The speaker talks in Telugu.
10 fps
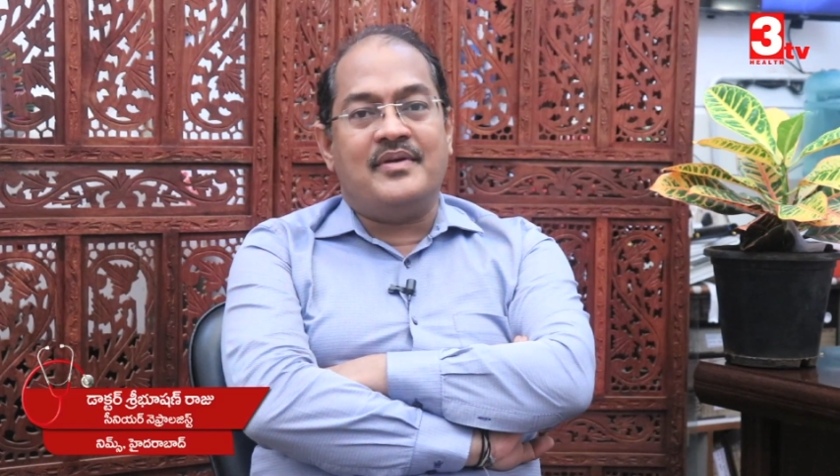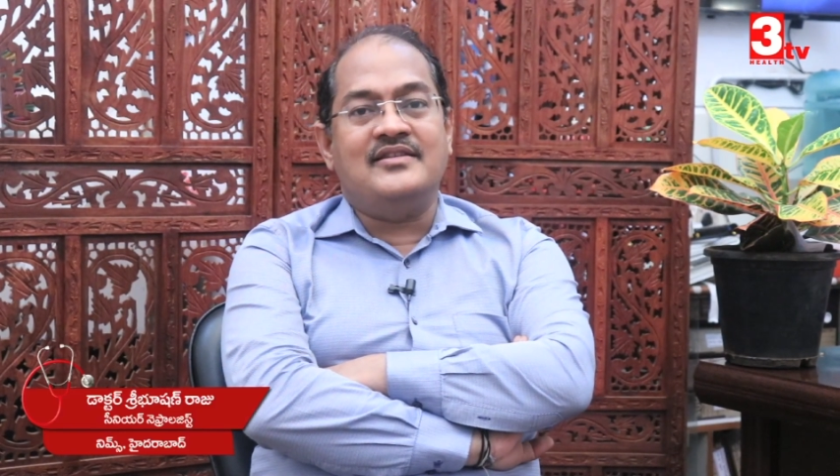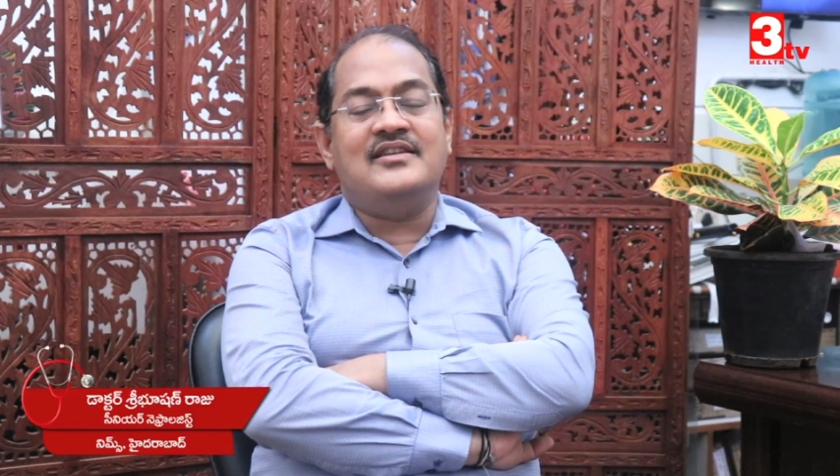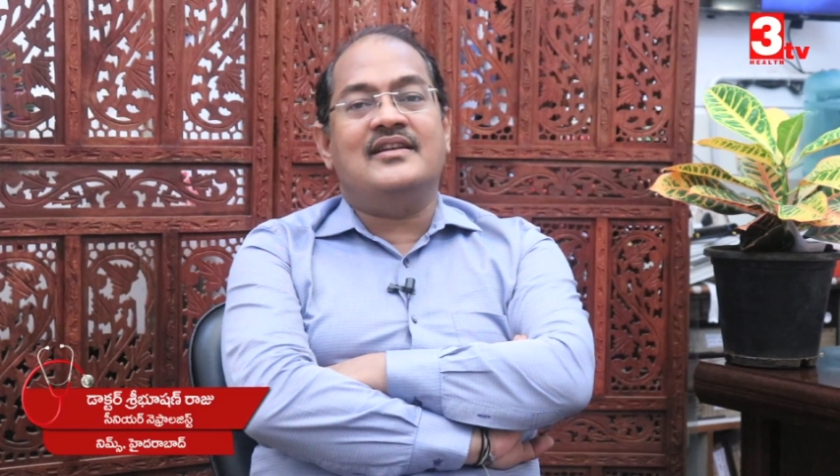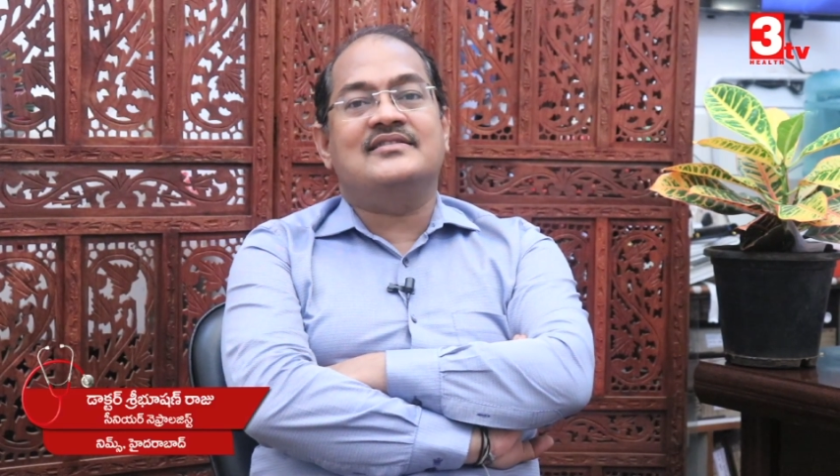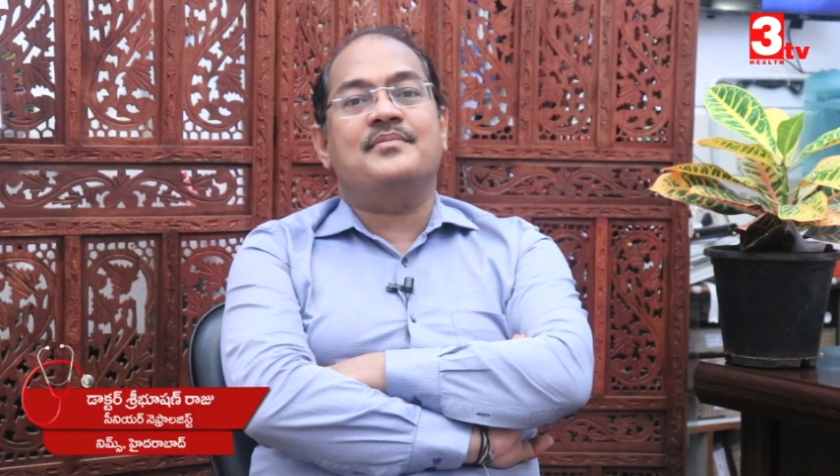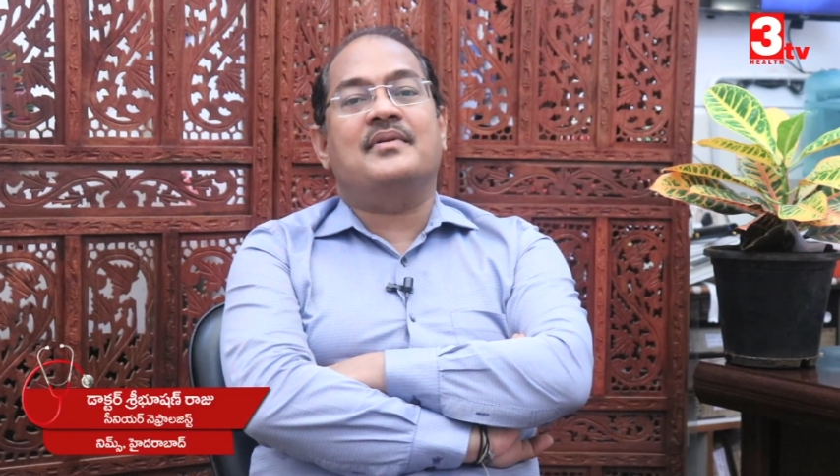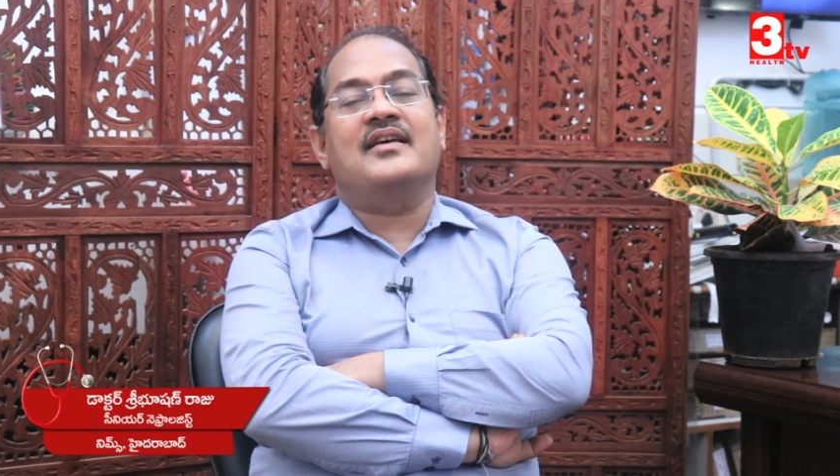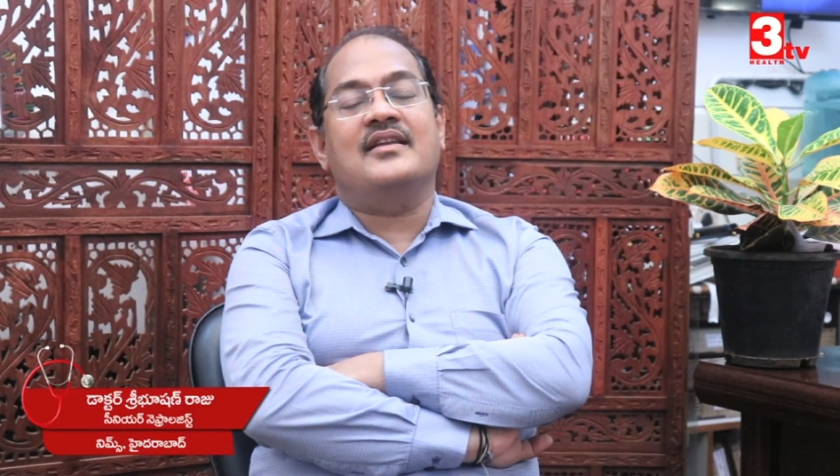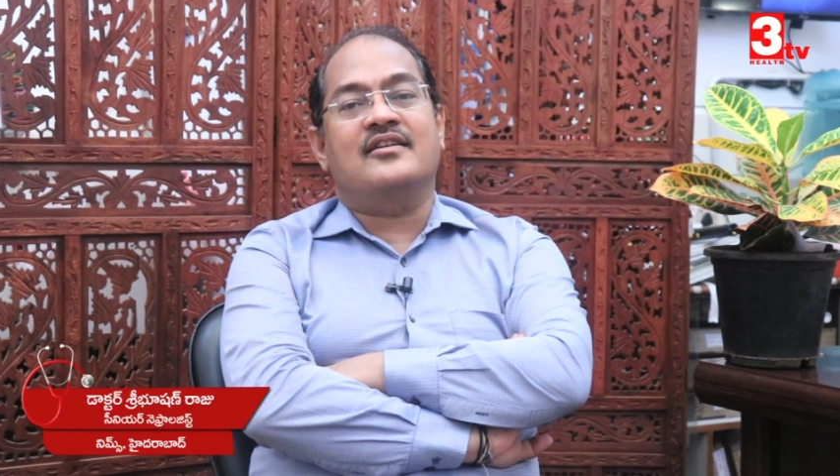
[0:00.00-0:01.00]
పెయిన్ కిల్లర్సే
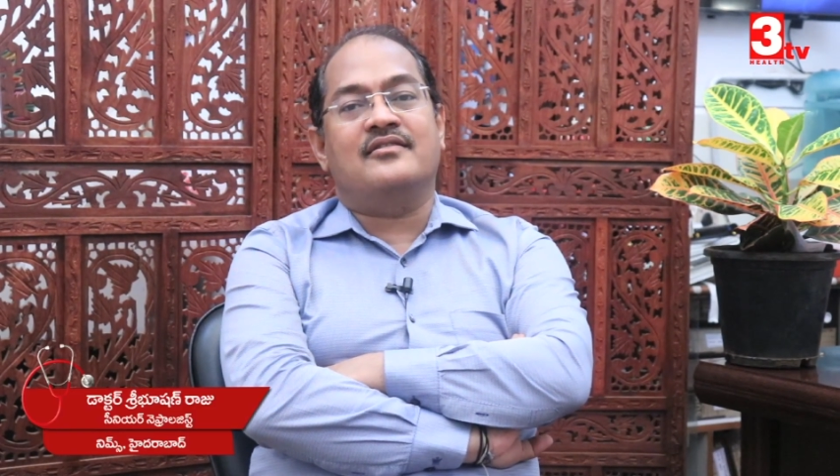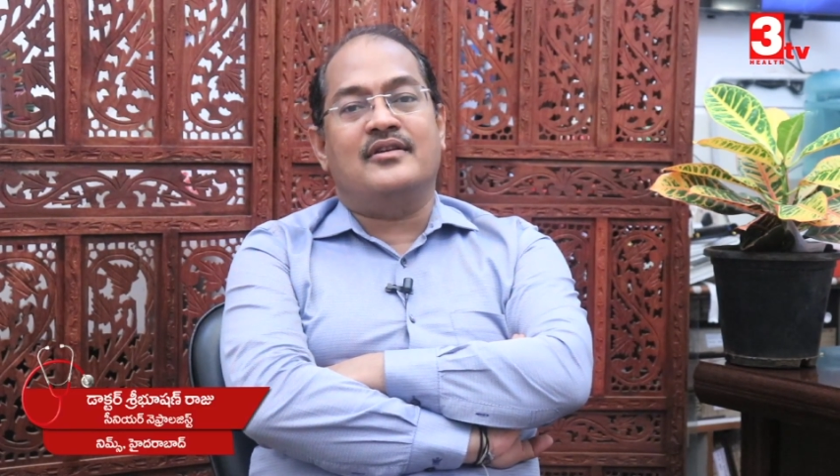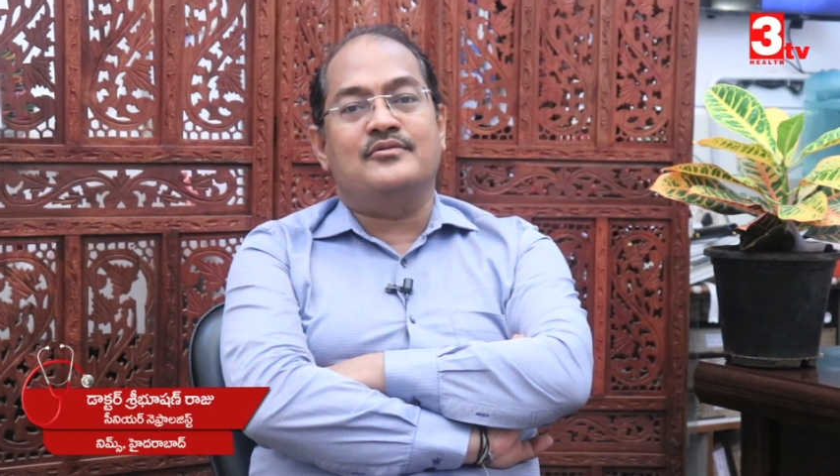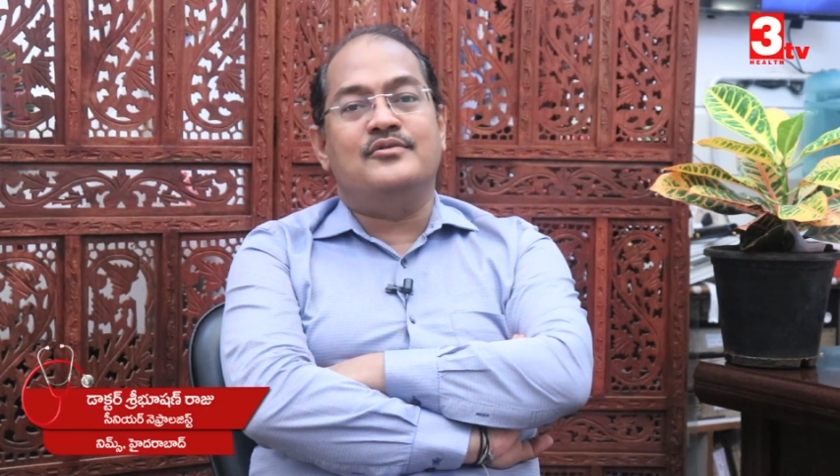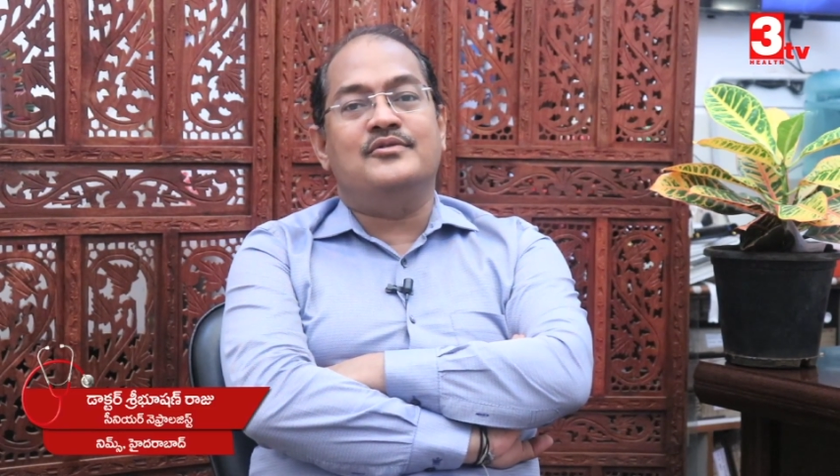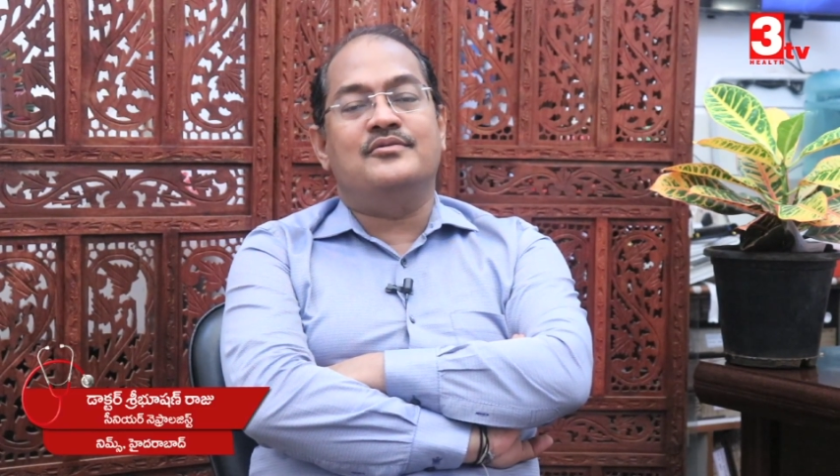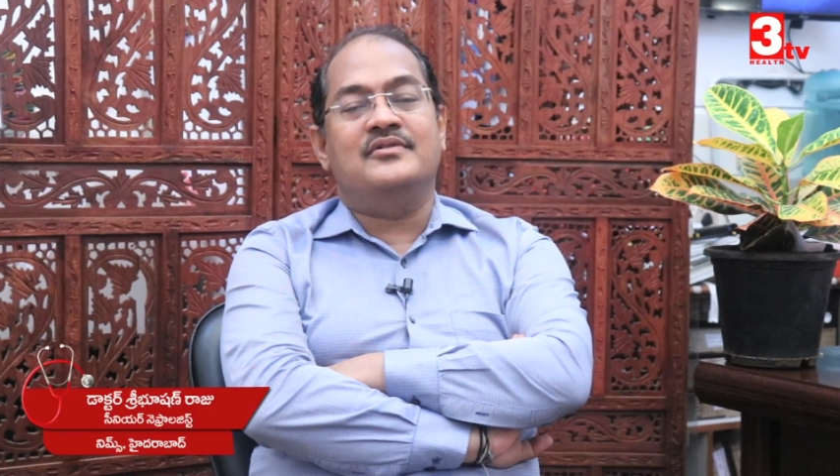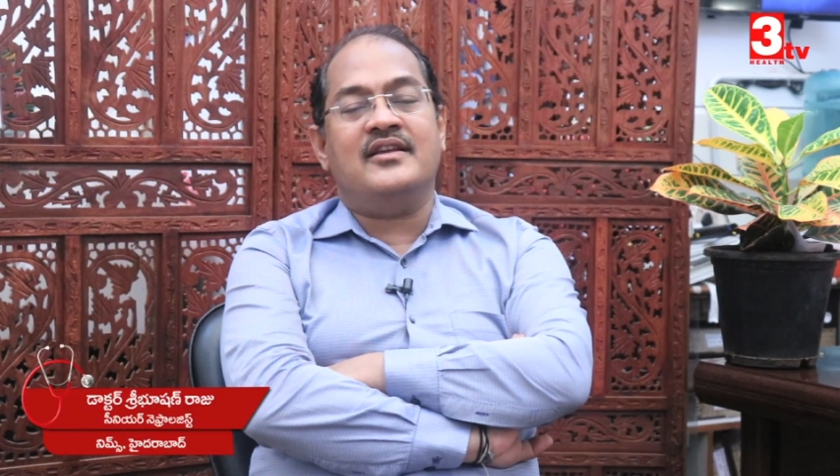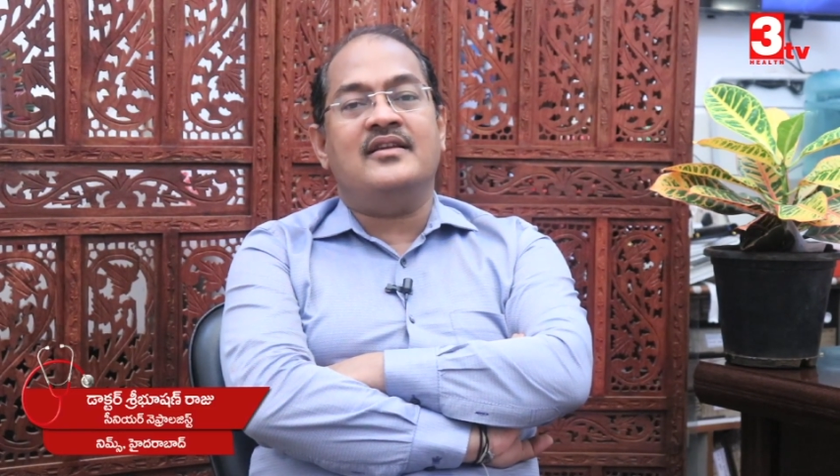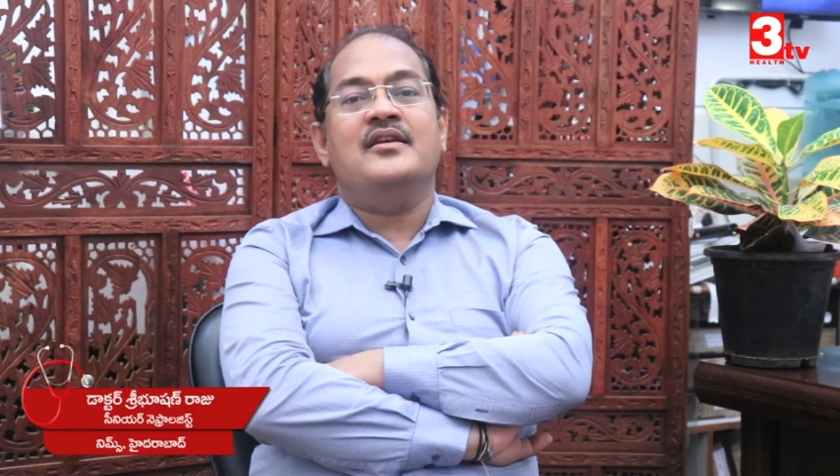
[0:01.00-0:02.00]
ప్రధాన కారణం అనుకుంటూ
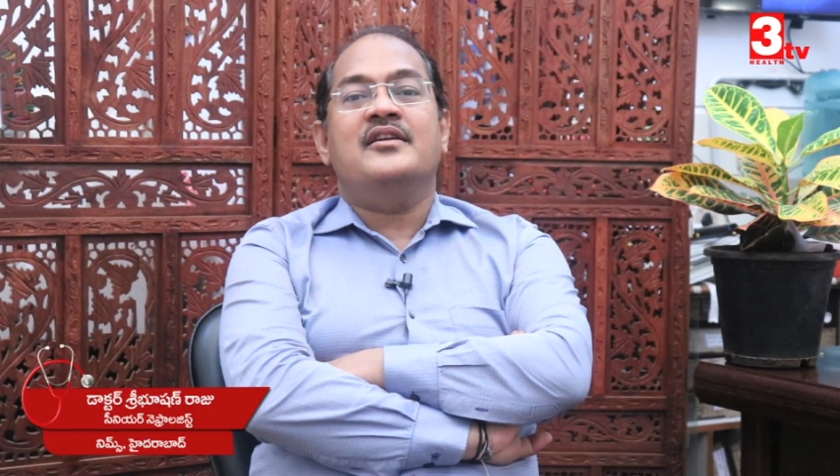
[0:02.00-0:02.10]
ఉంటే